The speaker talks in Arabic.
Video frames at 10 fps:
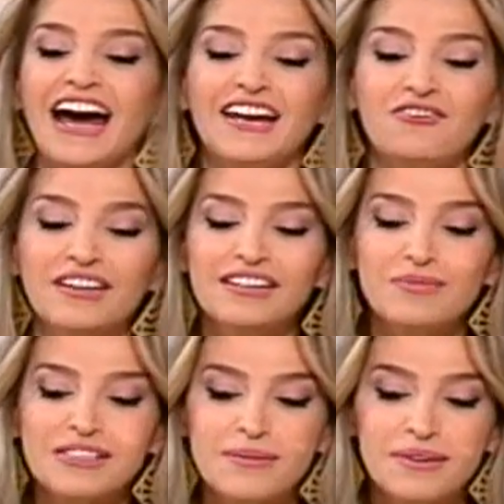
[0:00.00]
هلا في كثير
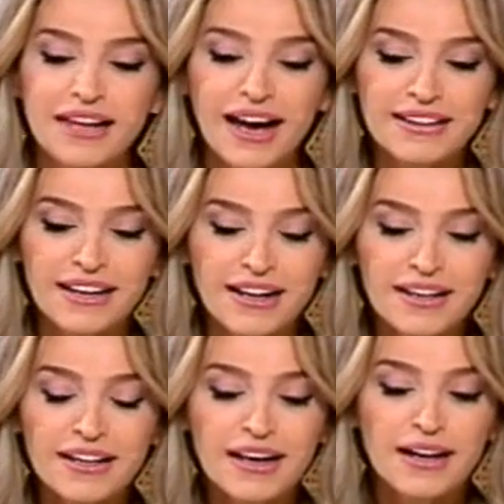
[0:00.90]
مثلا مثل
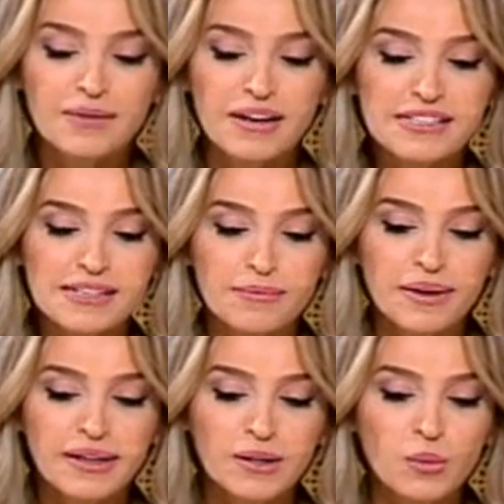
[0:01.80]
هيدا
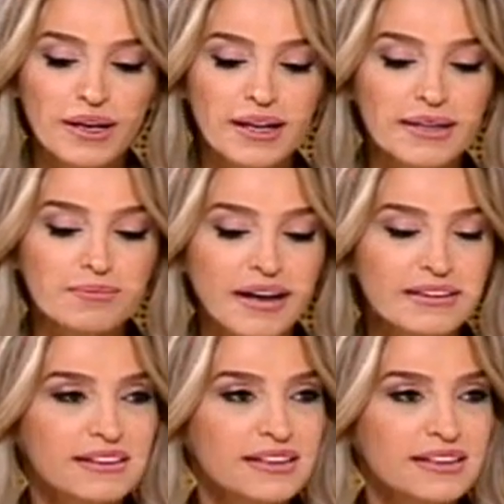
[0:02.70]
مرسبان هو البات